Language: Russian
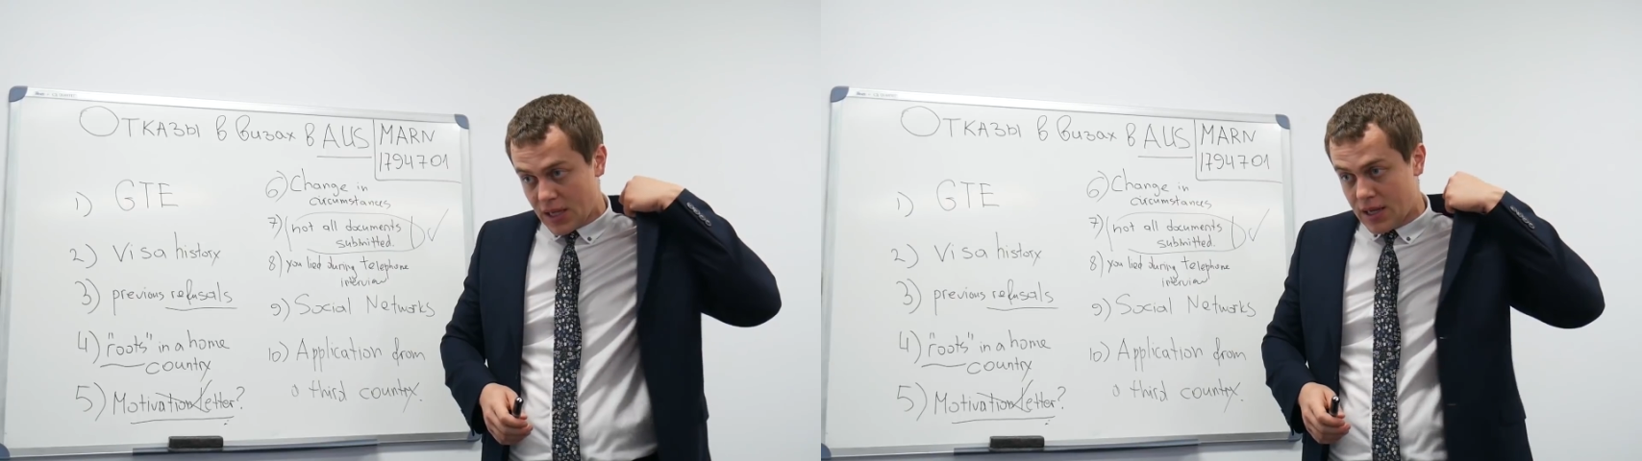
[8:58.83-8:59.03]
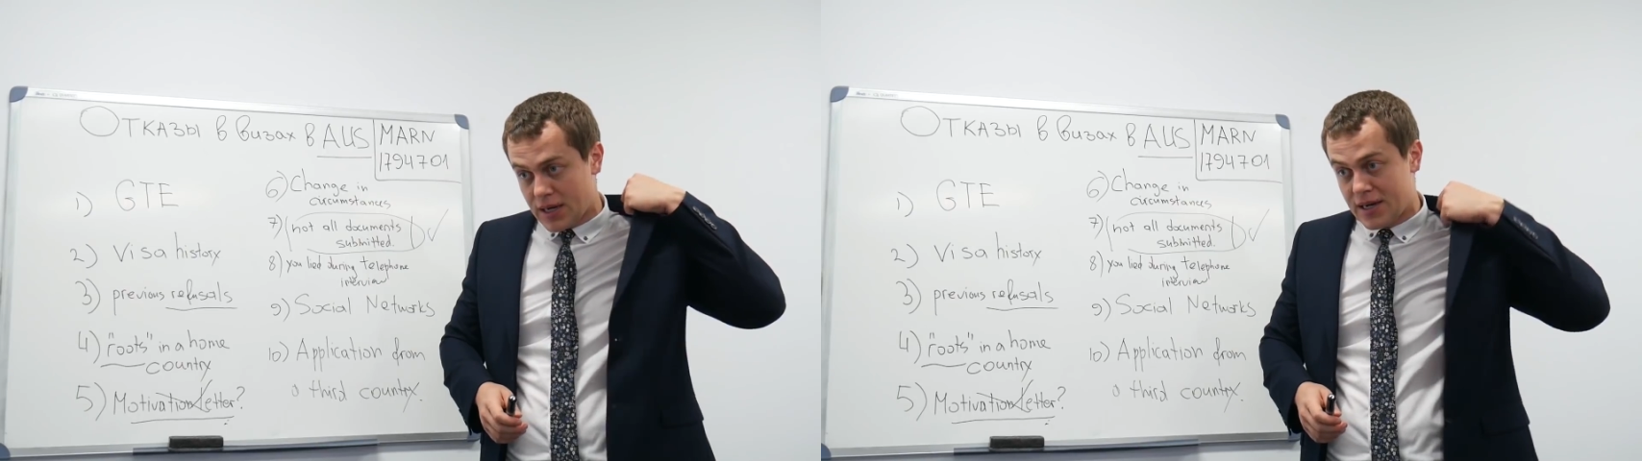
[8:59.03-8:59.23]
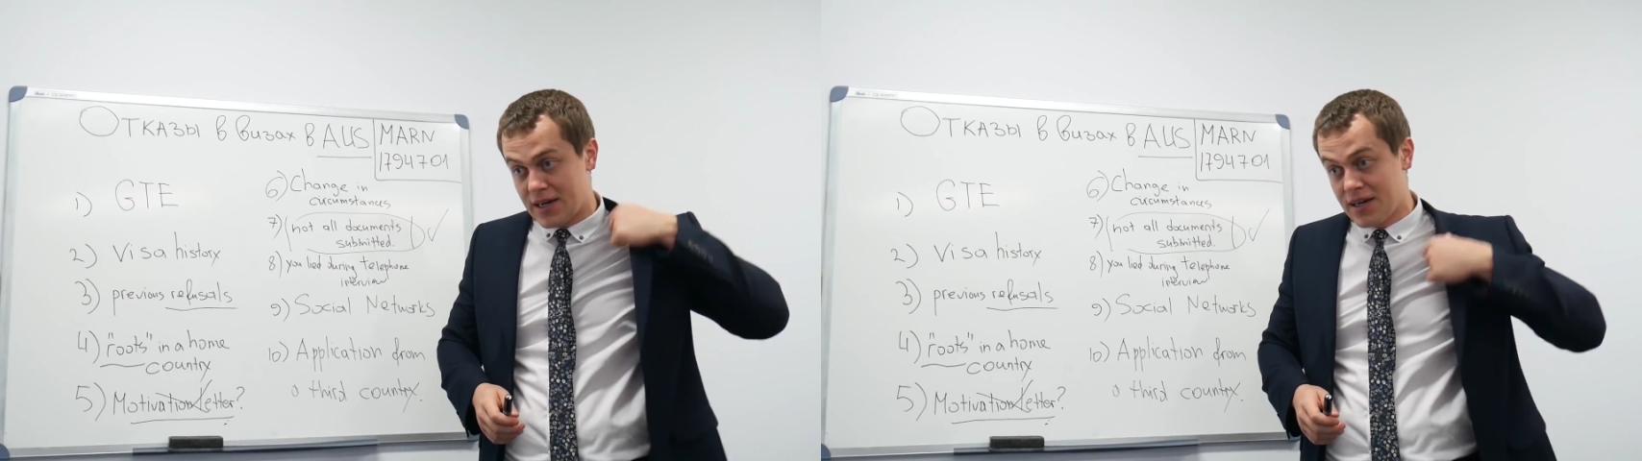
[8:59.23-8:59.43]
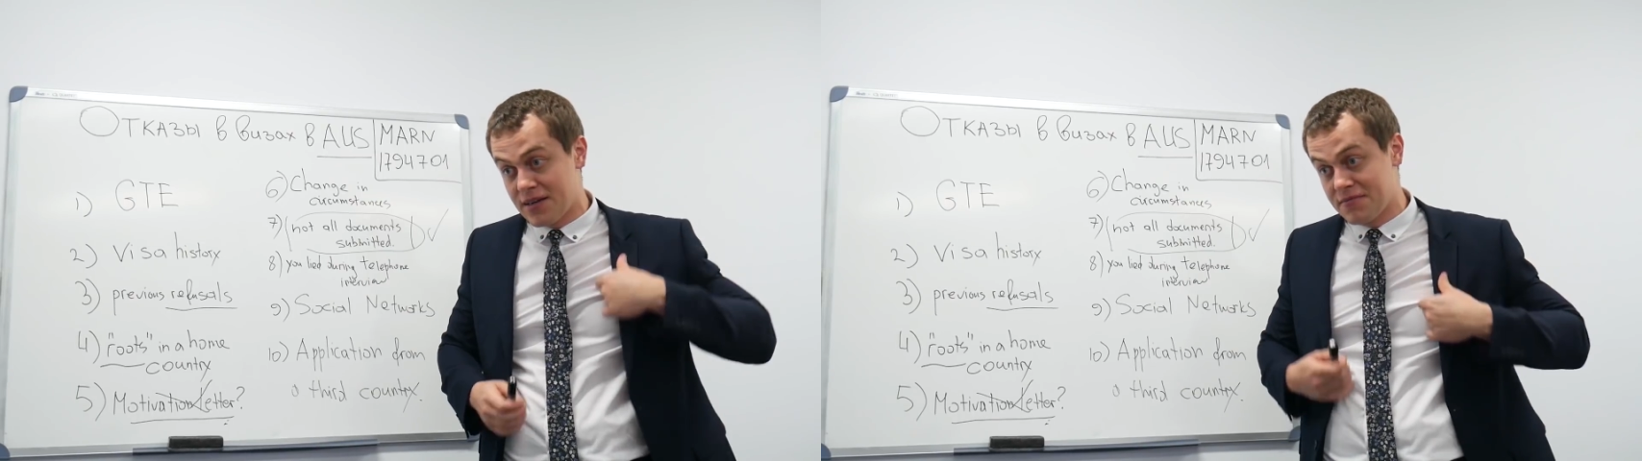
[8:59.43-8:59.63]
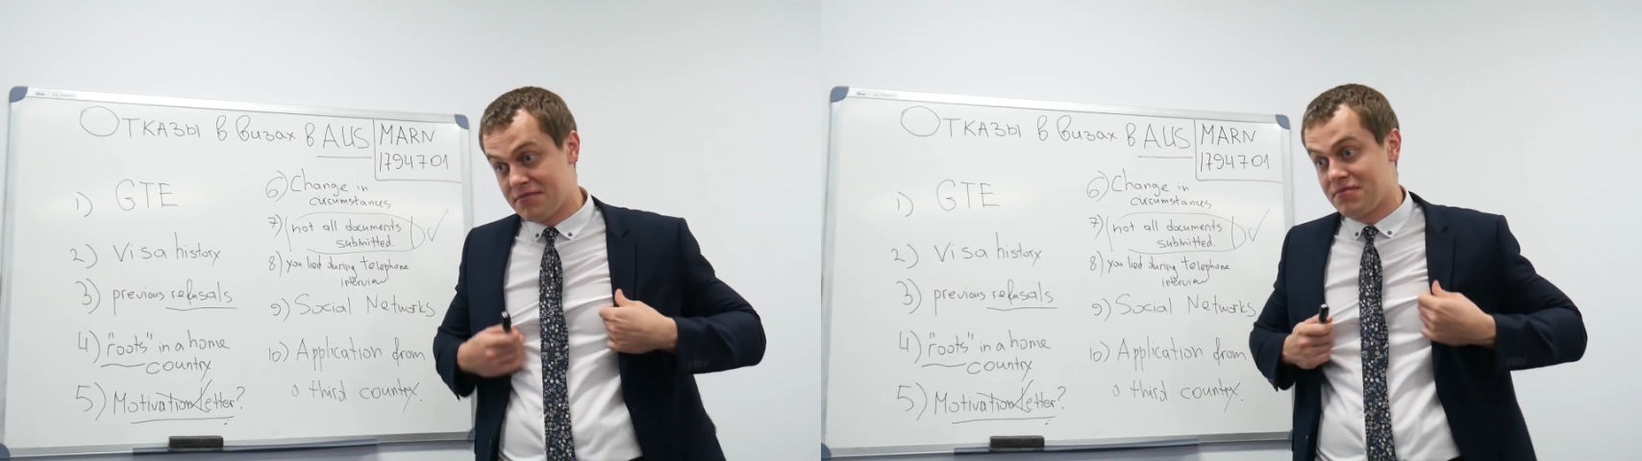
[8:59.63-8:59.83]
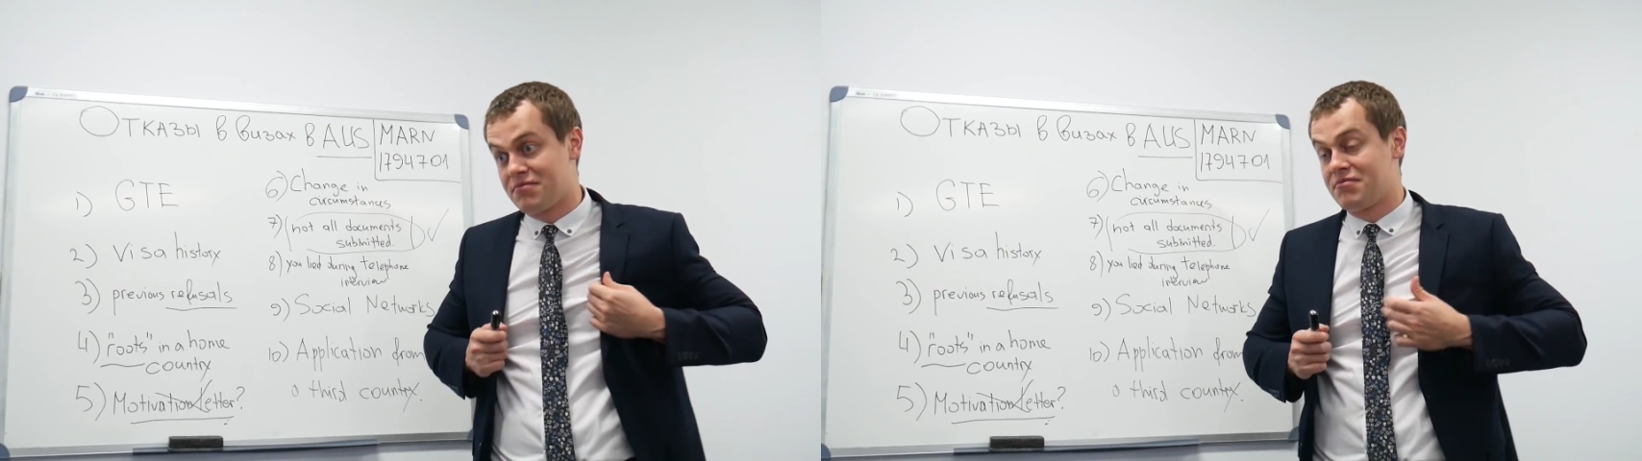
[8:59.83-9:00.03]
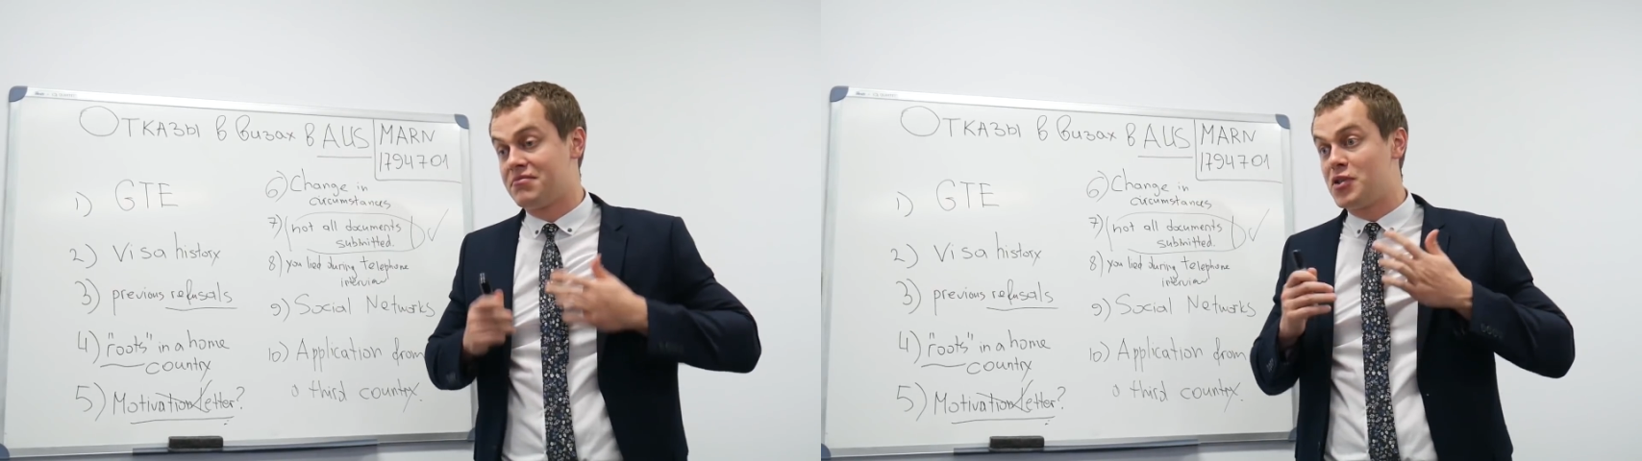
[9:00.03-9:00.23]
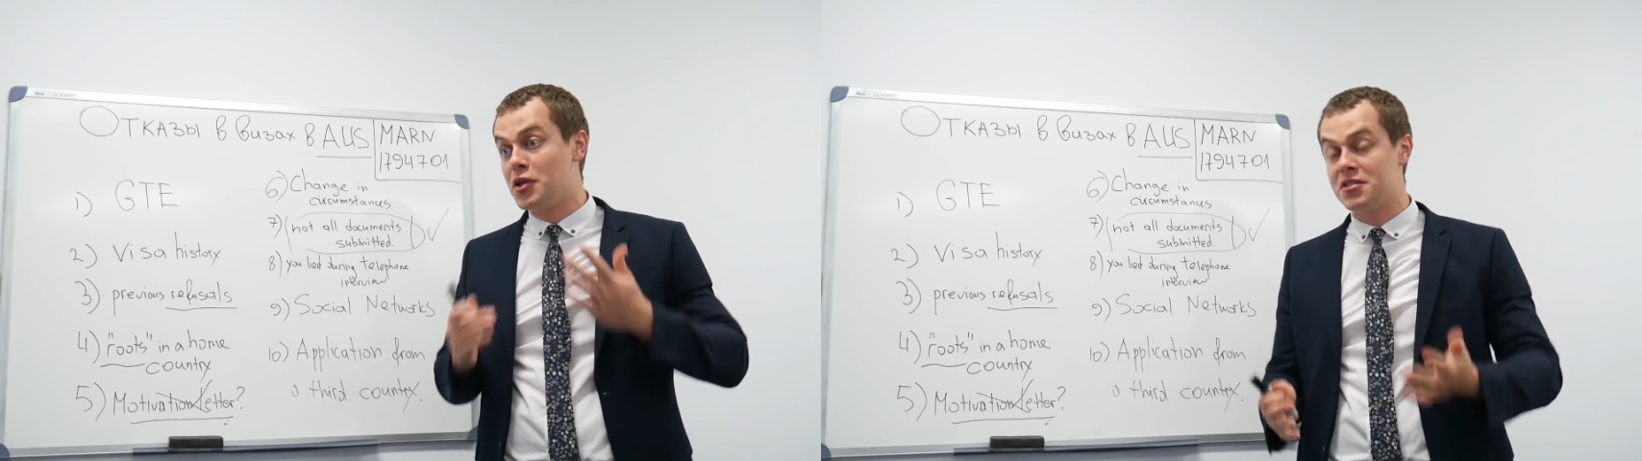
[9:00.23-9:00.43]
а,
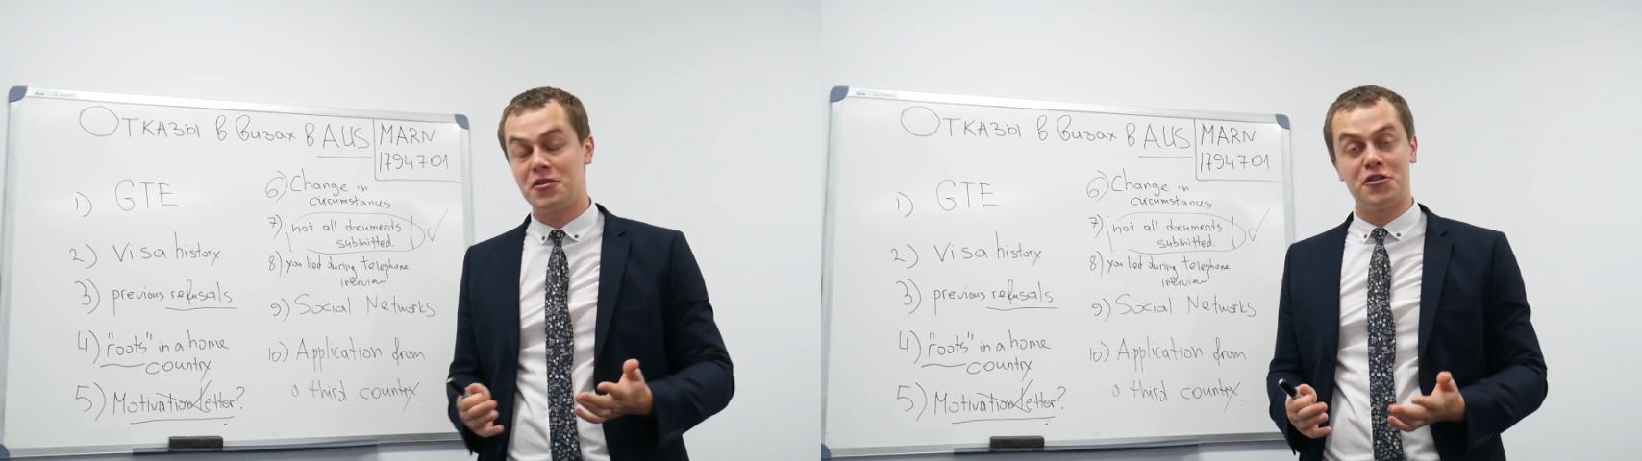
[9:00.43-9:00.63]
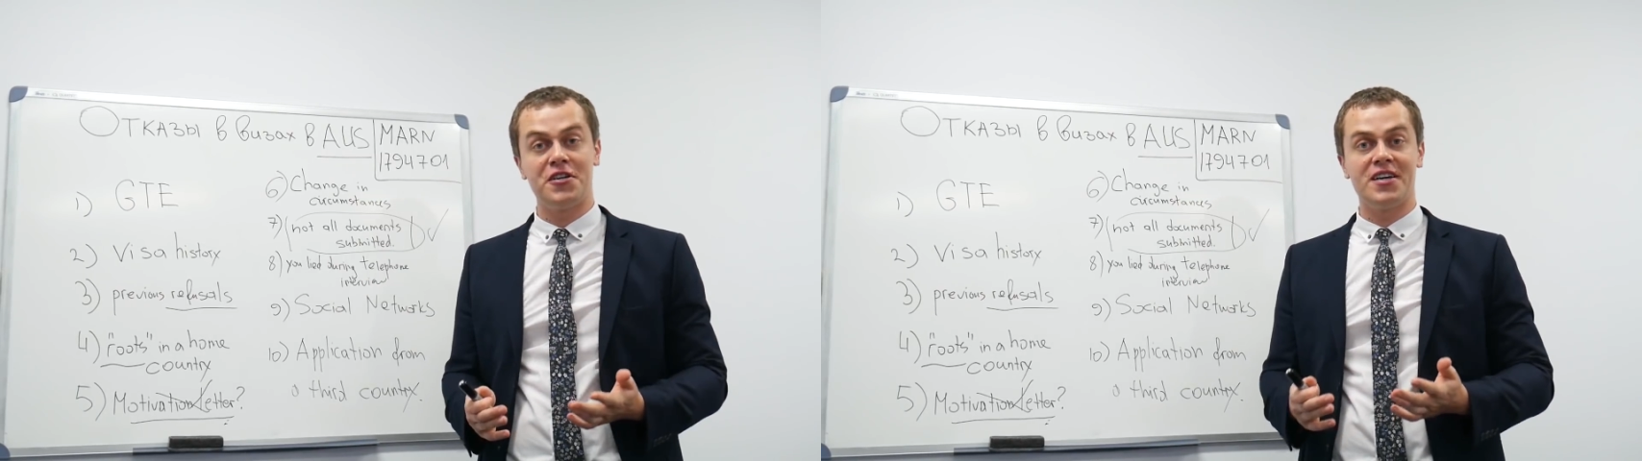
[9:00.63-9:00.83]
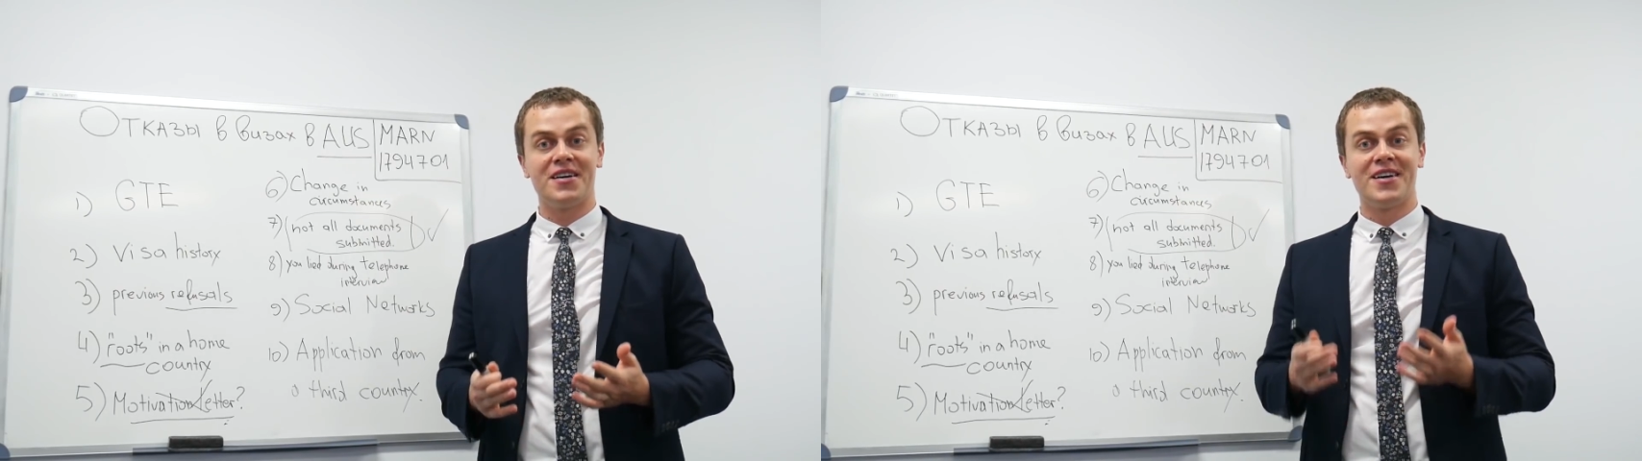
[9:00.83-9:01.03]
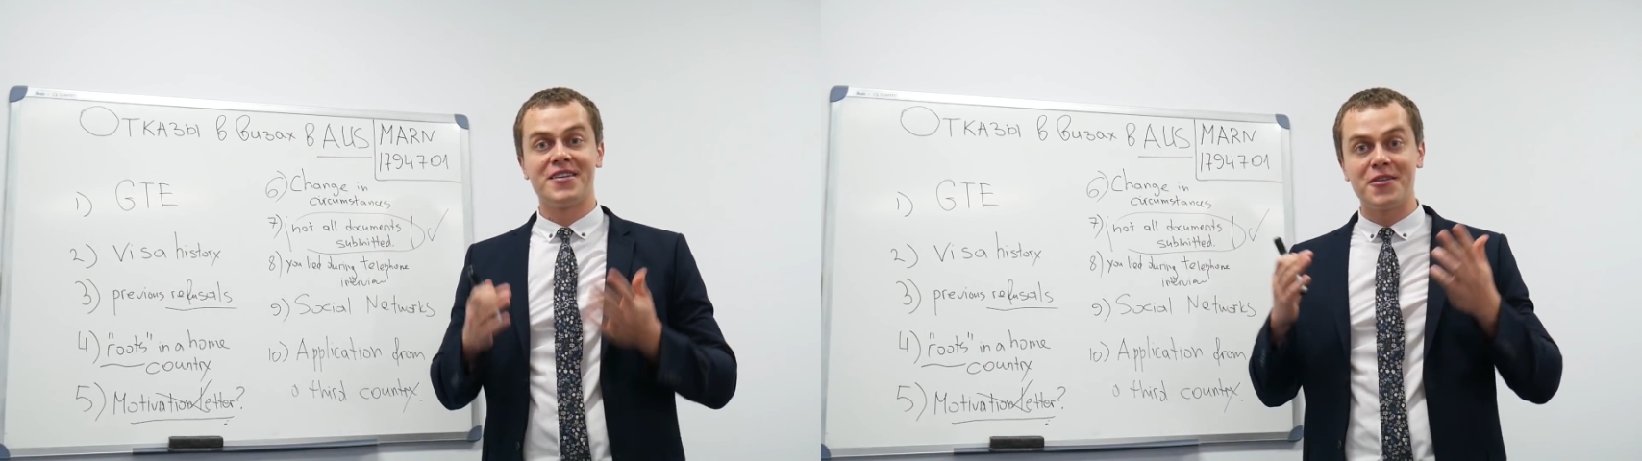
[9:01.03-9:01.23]
тысячи